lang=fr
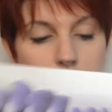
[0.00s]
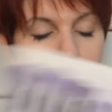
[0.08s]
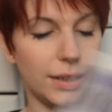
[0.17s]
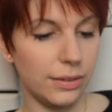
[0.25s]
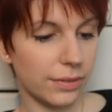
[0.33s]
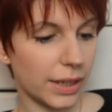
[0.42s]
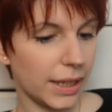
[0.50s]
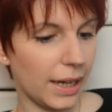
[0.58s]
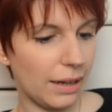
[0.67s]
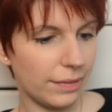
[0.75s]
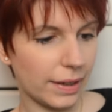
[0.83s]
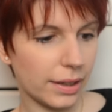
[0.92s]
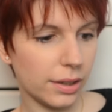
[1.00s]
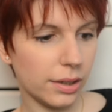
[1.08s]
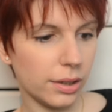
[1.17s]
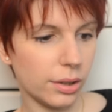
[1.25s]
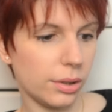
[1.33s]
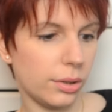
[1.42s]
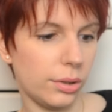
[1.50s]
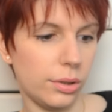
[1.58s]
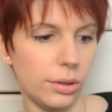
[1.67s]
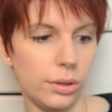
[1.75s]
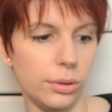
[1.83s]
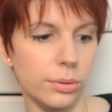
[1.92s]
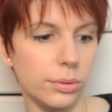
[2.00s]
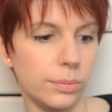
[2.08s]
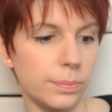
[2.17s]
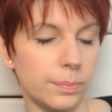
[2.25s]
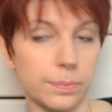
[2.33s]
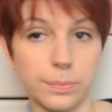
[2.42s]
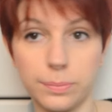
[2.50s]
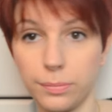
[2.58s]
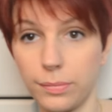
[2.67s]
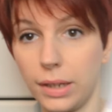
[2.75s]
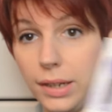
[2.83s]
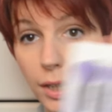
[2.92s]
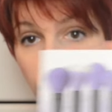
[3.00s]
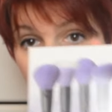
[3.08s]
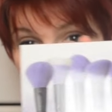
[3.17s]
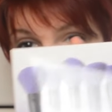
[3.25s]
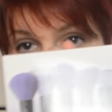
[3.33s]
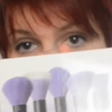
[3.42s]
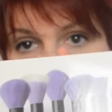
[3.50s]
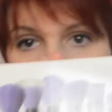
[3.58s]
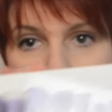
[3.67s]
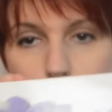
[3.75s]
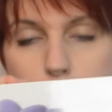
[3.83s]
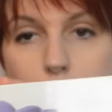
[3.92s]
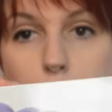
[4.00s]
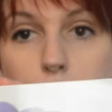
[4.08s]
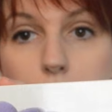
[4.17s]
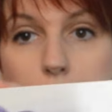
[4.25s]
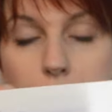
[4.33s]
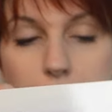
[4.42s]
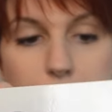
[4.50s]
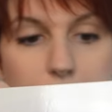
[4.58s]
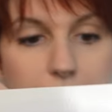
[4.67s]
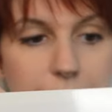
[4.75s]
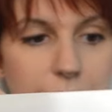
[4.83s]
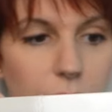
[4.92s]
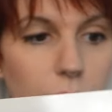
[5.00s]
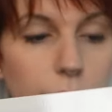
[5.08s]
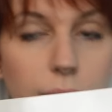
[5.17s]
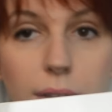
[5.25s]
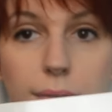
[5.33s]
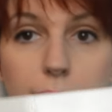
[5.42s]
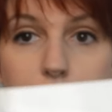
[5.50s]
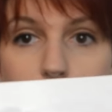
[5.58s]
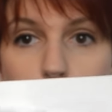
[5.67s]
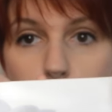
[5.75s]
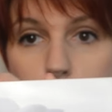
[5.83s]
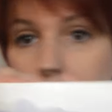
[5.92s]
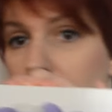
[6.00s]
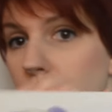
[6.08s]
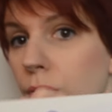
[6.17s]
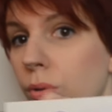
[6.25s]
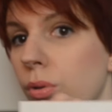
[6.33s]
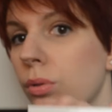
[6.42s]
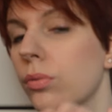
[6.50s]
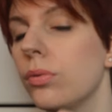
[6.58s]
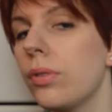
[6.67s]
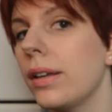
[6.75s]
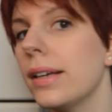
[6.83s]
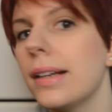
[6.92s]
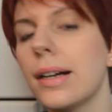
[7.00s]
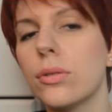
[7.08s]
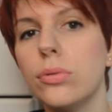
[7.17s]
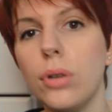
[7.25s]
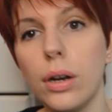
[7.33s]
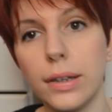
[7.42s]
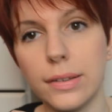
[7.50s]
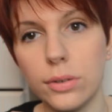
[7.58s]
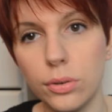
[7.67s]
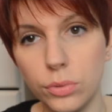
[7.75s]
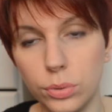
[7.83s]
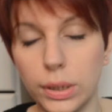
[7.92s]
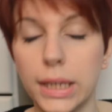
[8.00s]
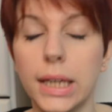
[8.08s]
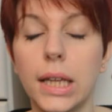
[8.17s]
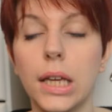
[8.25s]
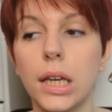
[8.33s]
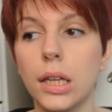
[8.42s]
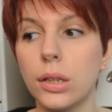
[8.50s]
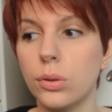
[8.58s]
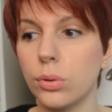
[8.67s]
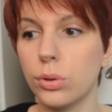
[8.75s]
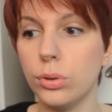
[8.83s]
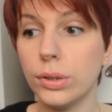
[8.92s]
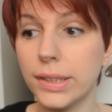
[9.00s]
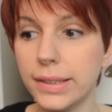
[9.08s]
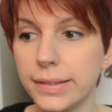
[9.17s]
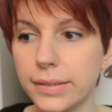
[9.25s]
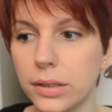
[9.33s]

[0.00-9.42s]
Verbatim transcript: qui est livré avec euh, le, la trousse enroulable. Et à l'intérieur, vous avez 22 pinceaux, donc vous voyez la couleur, ils sont violets. Donc le kit